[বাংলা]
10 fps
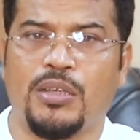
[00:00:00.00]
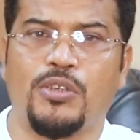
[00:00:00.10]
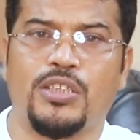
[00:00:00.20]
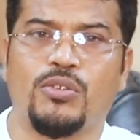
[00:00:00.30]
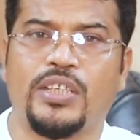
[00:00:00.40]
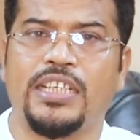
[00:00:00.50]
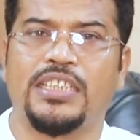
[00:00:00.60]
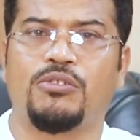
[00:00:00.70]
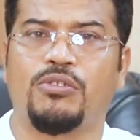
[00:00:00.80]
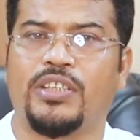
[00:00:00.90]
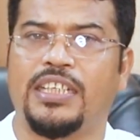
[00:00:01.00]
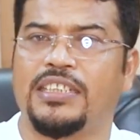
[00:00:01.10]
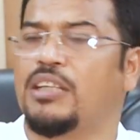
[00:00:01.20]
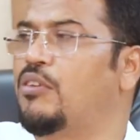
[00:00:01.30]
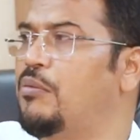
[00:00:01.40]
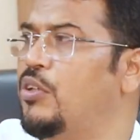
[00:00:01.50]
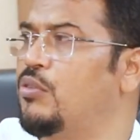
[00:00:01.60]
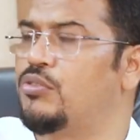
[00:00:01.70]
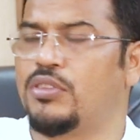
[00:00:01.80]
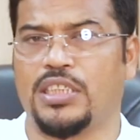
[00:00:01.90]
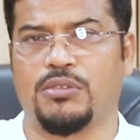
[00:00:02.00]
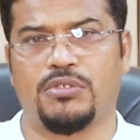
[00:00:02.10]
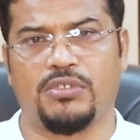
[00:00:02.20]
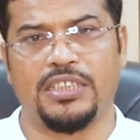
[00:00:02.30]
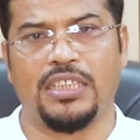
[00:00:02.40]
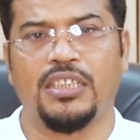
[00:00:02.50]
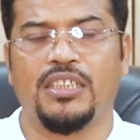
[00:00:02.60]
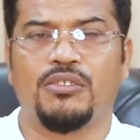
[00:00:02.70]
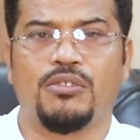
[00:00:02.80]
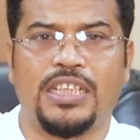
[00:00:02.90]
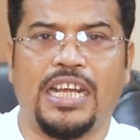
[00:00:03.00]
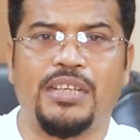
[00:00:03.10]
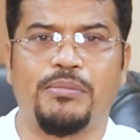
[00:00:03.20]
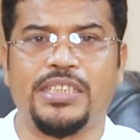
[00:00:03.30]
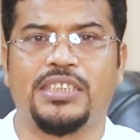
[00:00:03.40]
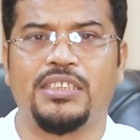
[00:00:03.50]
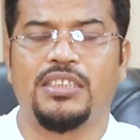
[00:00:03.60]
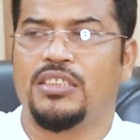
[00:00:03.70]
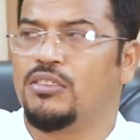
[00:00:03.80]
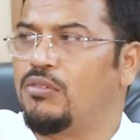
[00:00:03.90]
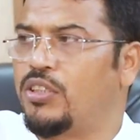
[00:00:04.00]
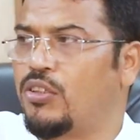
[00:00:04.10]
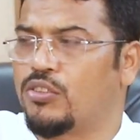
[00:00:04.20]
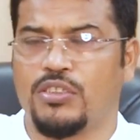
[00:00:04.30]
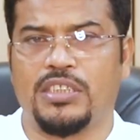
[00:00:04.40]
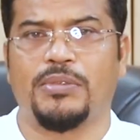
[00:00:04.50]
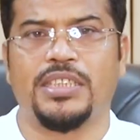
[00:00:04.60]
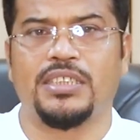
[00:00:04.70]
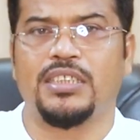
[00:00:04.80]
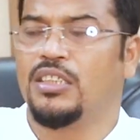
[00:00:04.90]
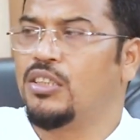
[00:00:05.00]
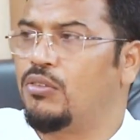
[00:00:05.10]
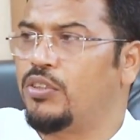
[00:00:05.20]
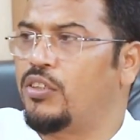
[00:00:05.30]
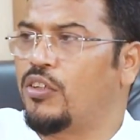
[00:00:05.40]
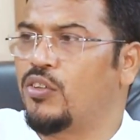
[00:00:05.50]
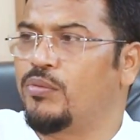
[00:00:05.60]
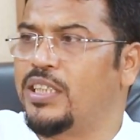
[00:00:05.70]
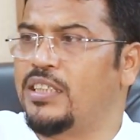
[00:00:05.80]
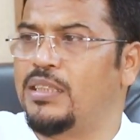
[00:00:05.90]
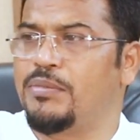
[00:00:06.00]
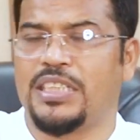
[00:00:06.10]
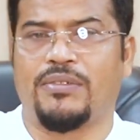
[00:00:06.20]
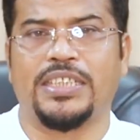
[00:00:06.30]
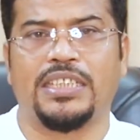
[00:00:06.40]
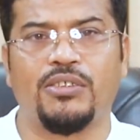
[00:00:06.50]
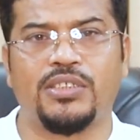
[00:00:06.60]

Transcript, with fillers: ওরা বলে দক্ষিণে যাও দক্ষিণে যায় ওরা বলে উত্তরে যাও উত্তরে যায় ওদের আইন মানছি ওদের অর্থনীতি মানছি ওদের দণ্ডবিধি দিয়ে বিচার ফাইসলা